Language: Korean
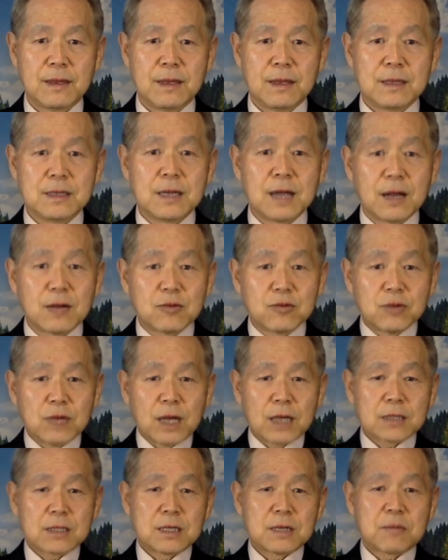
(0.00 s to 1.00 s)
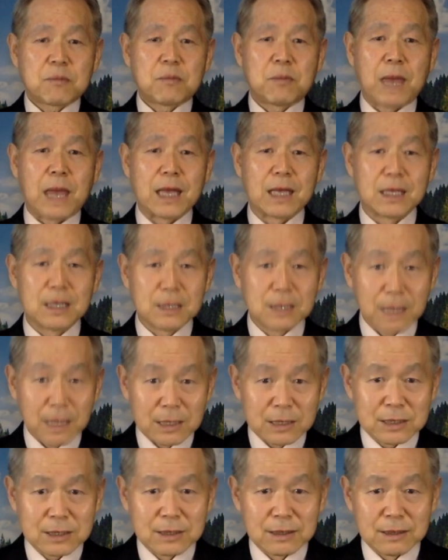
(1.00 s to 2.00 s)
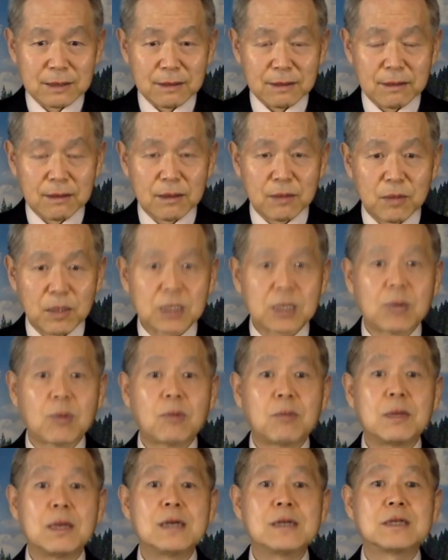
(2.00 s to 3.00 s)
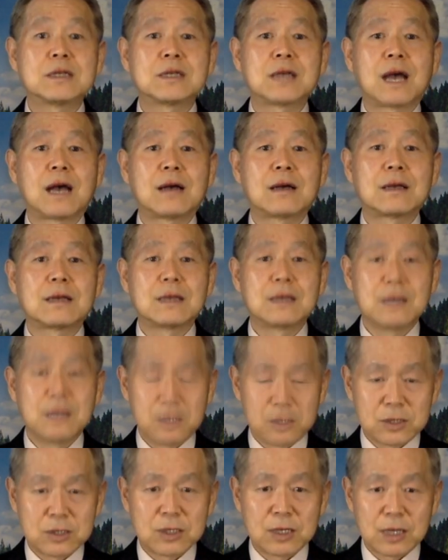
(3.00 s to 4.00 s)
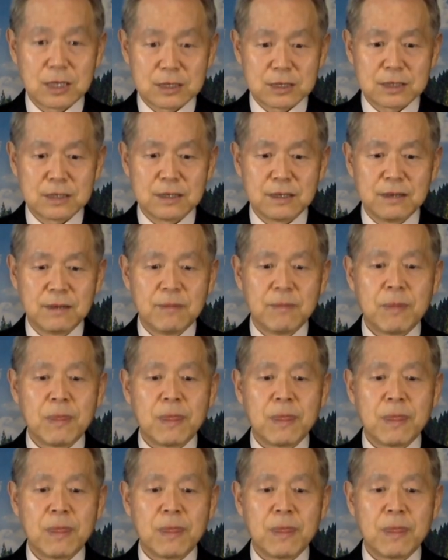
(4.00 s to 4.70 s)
이러한 구약적 배경에서 마태복음 1장 1절에서